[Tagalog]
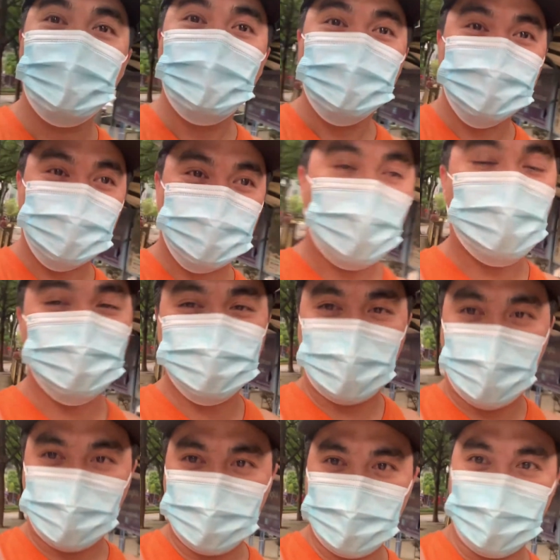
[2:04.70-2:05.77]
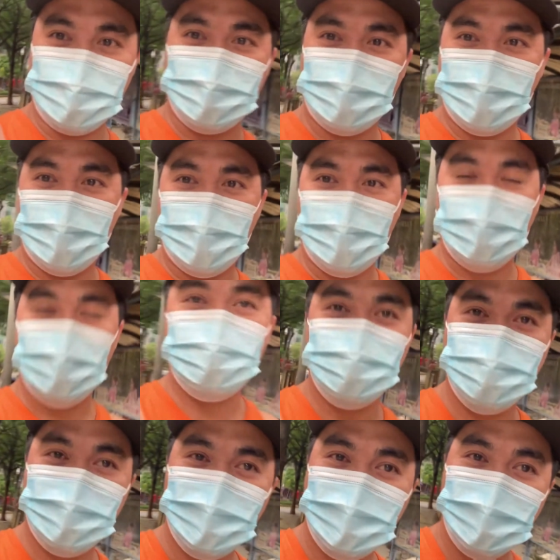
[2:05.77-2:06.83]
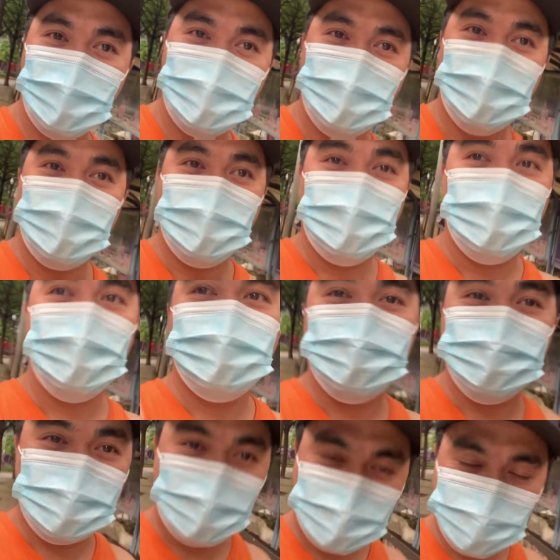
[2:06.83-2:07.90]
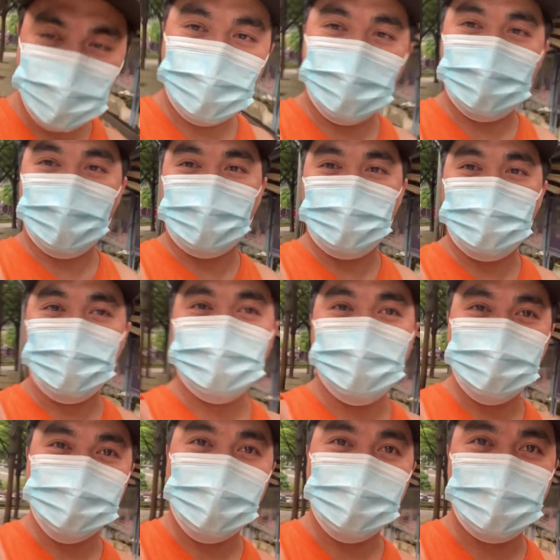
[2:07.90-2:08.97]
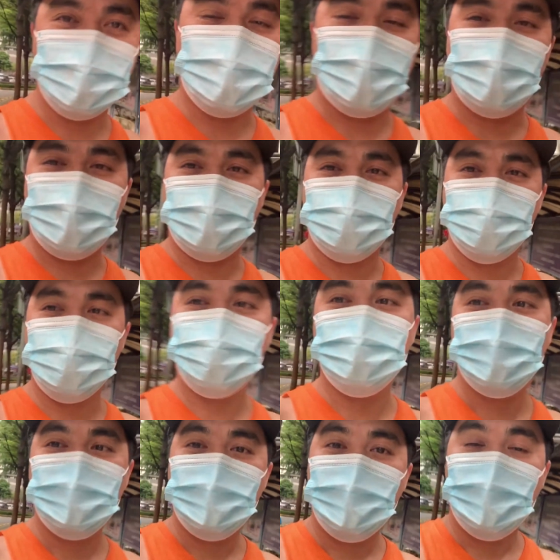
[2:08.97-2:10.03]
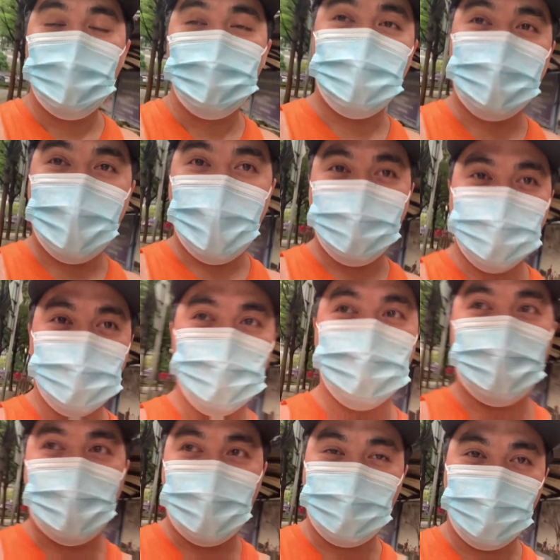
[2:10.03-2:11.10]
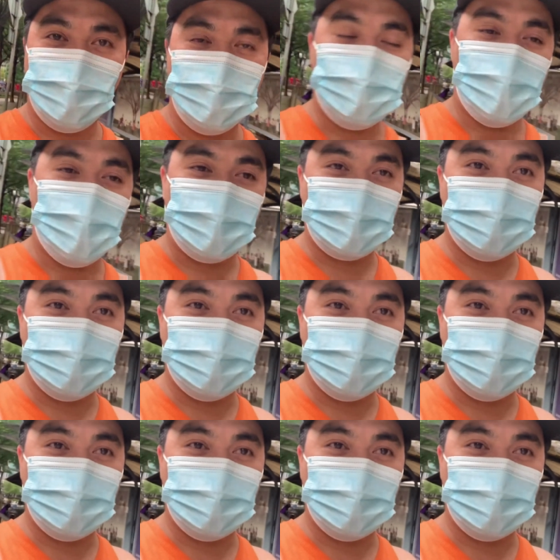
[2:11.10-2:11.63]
stock checking. Kaya, stay tuned. Huwag maglipat ng channel dahil mag-aano muna ako mag